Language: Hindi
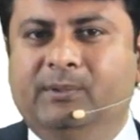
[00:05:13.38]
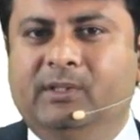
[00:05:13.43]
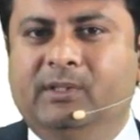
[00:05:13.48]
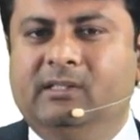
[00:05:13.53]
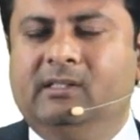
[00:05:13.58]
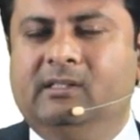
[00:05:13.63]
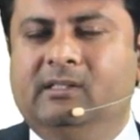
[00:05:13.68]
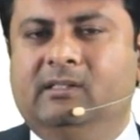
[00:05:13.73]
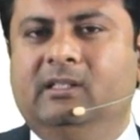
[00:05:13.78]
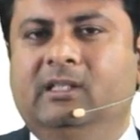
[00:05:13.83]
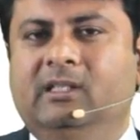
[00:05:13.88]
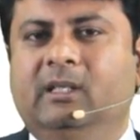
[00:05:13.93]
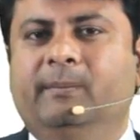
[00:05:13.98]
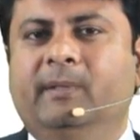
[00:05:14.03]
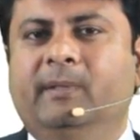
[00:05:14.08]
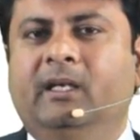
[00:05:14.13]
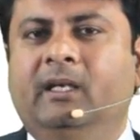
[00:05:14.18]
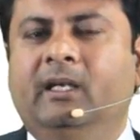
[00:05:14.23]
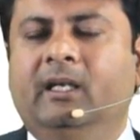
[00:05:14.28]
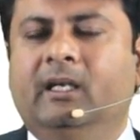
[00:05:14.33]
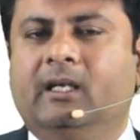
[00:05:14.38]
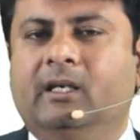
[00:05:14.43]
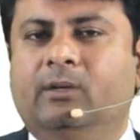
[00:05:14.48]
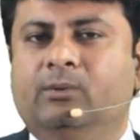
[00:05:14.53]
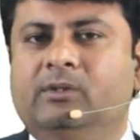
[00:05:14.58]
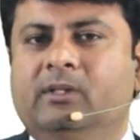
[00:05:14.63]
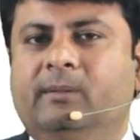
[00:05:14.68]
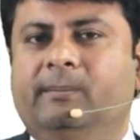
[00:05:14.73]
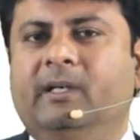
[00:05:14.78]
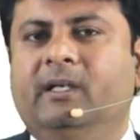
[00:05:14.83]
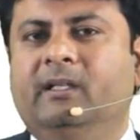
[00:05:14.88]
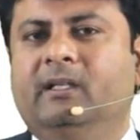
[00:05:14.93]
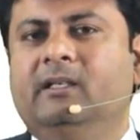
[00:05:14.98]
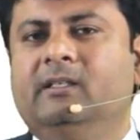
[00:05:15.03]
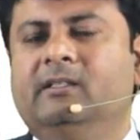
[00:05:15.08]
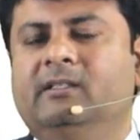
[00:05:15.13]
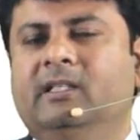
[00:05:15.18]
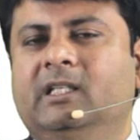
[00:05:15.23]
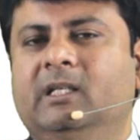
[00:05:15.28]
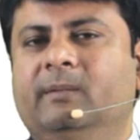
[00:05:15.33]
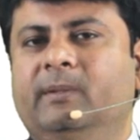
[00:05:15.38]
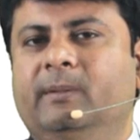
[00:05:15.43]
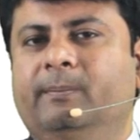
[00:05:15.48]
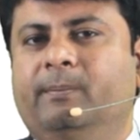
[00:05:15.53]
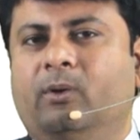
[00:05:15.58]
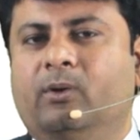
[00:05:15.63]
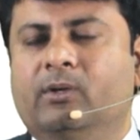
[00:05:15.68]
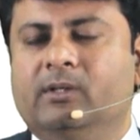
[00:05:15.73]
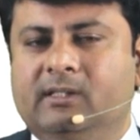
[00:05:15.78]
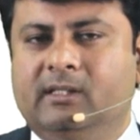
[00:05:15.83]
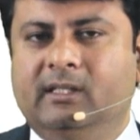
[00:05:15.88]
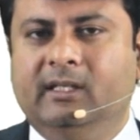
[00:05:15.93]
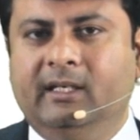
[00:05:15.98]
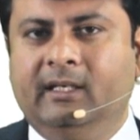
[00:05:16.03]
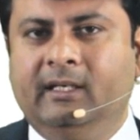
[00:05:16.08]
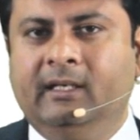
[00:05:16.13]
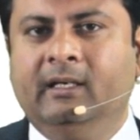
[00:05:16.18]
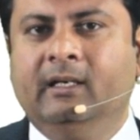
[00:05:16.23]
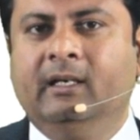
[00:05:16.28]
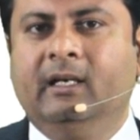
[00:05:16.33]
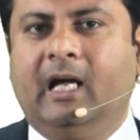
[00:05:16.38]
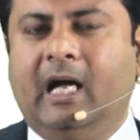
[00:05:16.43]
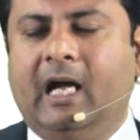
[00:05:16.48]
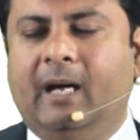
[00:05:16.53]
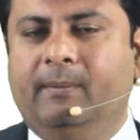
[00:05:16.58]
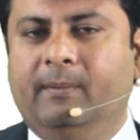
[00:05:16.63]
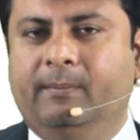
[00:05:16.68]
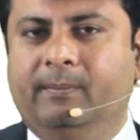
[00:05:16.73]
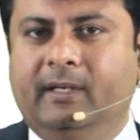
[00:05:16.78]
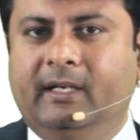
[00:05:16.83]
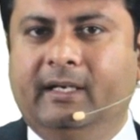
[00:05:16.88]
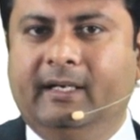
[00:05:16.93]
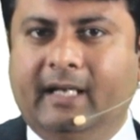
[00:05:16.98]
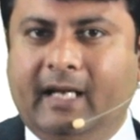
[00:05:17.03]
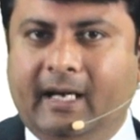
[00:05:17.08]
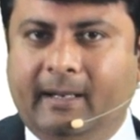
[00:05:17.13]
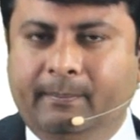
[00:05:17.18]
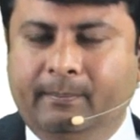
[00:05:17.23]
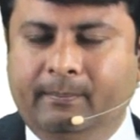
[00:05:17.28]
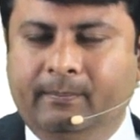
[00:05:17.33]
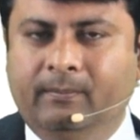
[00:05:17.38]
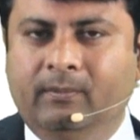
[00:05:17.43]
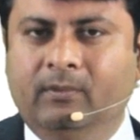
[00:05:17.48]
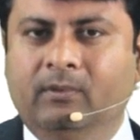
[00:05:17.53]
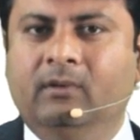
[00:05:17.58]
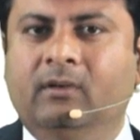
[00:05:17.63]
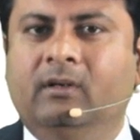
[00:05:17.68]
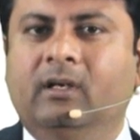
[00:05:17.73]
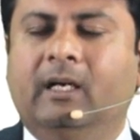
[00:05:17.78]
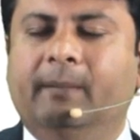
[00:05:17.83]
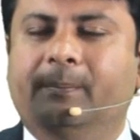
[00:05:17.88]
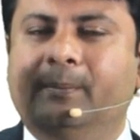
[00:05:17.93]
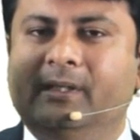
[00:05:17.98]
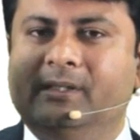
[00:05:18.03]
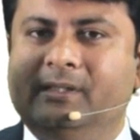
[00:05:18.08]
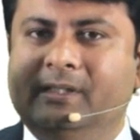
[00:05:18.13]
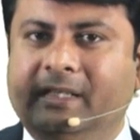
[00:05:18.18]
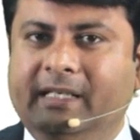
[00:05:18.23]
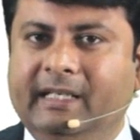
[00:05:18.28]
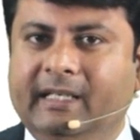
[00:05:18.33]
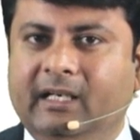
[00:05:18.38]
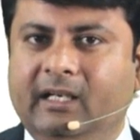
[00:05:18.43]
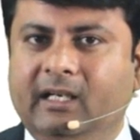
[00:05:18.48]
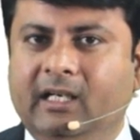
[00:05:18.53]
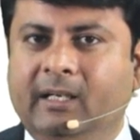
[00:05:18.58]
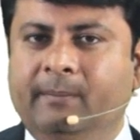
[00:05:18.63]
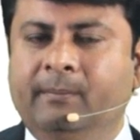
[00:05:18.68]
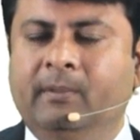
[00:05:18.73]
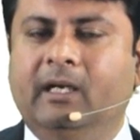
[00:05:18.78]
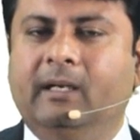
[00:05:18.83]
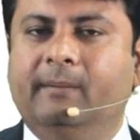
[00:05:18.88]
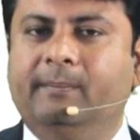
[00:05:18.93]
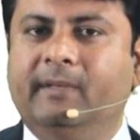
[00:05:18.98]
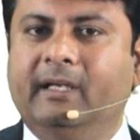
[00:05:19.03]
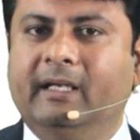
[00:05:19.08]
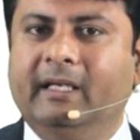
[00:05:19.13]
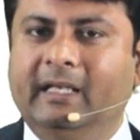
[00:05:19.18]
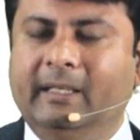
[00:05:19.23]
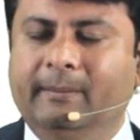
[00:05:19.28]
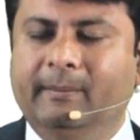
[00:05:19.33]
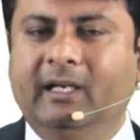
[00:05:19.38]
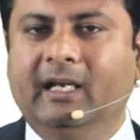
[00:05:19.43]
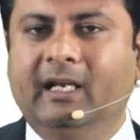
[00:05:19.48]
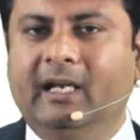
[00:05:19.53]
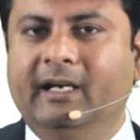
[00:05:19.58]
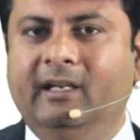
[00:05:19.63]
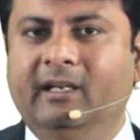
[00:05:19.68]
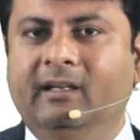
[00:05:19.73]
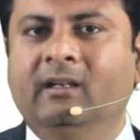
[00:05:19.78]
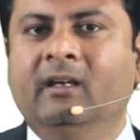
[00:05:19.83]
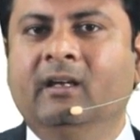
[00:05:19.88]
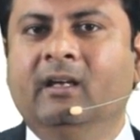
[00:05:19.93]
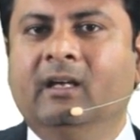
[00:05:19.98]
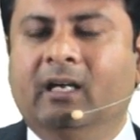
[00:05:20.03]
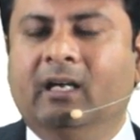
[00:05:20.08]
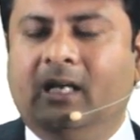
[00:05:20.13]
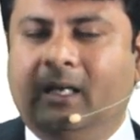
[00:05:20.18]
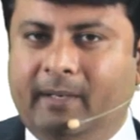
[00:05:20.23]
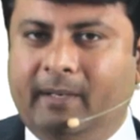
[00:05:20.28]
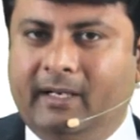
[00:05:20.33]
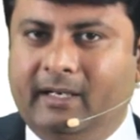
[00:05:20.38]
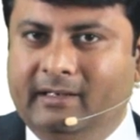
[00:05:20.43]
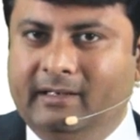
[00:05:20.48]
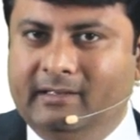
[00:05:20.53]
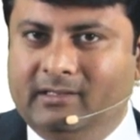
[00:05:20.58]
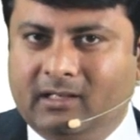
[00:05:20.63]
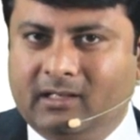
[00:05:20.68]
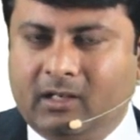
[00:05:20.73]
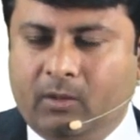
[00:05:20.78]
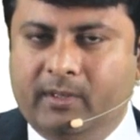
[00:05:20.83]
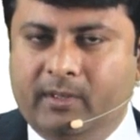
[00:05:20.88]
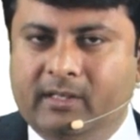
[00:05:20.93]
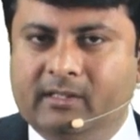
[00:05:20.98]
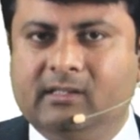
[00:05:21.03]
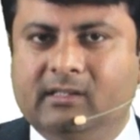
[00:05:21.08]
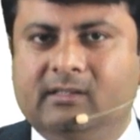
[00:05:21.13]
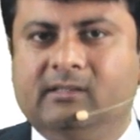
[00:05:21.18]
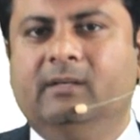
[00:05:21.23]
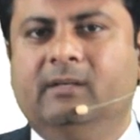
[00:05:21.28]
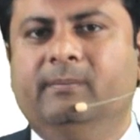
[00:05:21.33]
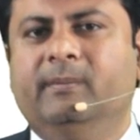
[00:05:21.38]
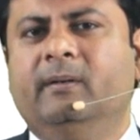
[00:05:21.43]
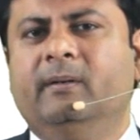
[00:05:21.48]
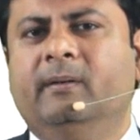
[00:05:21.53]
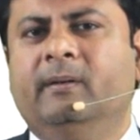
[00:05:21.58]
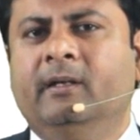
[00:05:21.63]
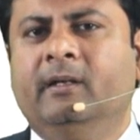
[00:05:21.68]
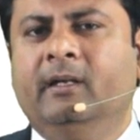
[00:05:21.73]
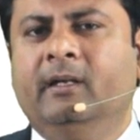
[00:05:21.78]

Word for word: जिस स्थिति में हैं अगर उससे बेहतर स्थिति में पहुंचते हैं आप अपना नाम अपने सिटी का नाम अपना ईमेल आईडी हमारे नीचे कमेंट सेक्शन में